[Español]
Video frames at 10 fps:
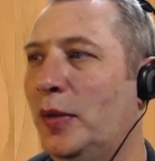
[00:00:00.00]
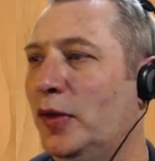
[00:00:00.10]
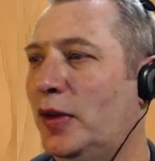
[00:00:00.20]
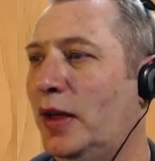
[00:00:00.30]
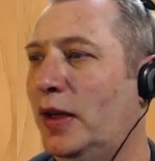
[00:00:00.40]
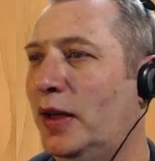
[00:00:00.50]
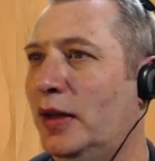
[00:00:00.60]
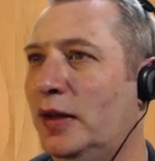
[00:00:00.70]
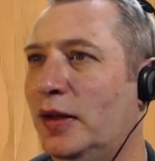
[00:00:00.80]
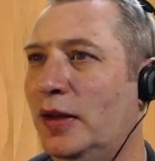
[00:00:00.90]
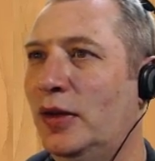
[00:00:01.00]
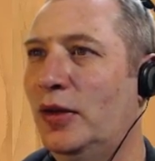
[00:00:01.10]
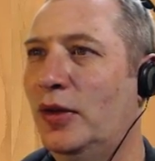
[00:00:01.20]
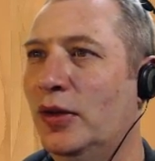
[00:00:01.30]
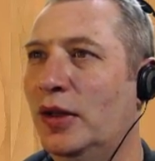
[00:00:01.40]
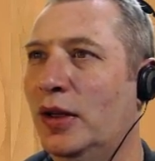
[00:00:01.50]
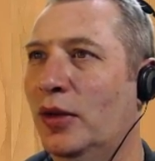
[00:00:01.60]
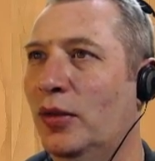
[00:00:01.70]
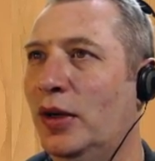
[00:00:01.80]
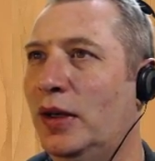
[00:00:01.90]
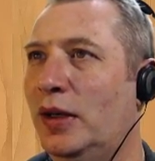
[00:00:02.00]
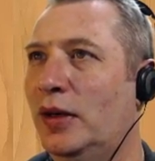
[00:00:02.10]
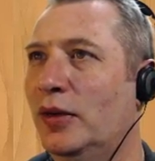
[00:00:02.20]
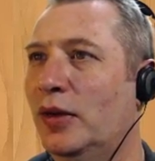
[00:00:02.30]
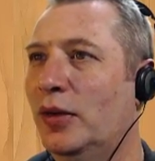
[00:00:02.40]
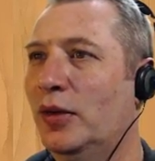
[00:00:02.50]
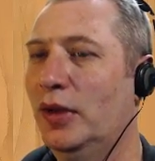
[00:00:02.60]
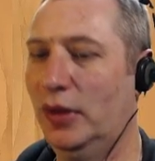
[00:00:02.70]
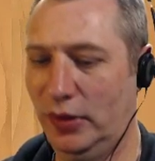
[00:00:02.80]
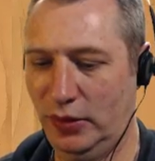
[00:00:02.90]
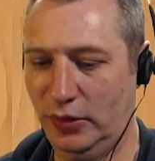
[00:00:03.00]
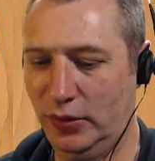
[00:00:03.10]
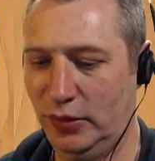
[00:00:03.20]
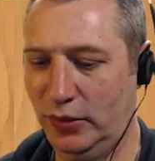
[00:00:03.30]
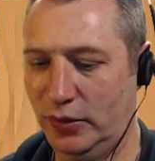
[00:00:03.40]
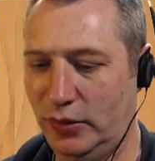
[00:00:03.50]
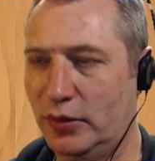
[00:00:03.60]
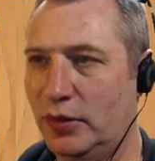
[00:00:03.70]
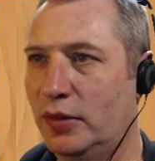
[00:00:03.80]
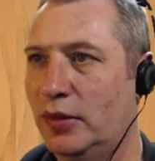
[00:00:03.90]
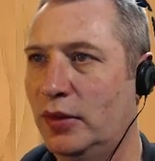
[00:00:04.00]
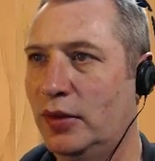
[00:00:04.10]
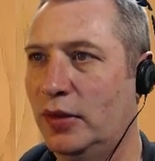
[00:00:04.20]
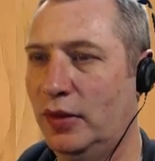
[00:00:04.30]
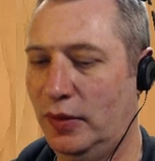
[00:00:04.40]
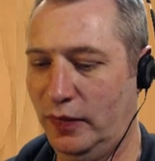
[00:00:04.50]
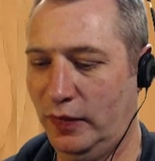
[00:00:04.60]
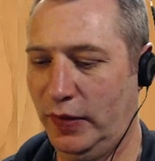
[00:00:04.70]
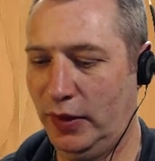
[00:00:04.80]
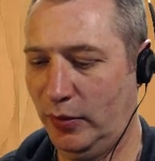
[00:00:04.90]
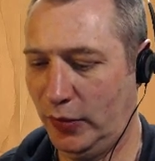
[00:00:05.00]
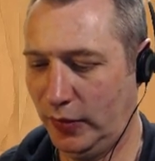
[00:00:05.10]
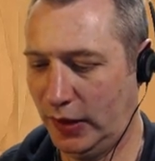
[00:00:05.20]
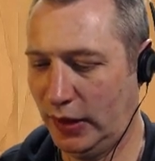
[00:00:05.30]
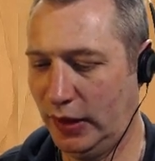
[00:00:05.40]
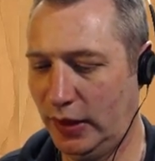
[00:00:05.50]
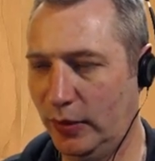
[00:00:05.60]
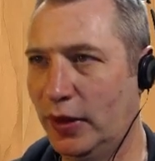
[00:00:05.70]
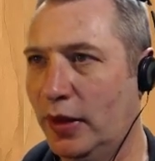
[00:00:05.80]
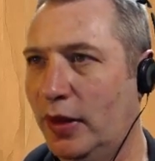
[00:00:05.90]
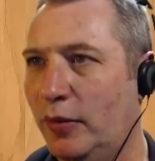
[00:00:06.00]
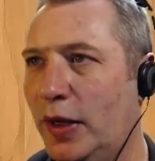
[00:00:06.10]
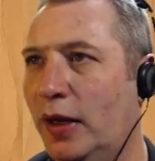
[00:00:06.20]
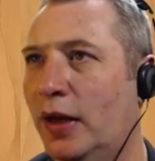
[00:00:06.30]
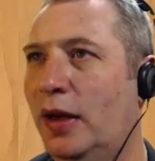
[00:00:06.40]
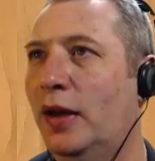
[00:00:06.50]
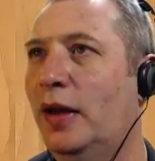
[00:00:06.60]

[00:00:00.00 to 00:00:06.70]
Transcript: Vamos a continuar. Un segundito. Déjenme ubicar aquí bien. Bien.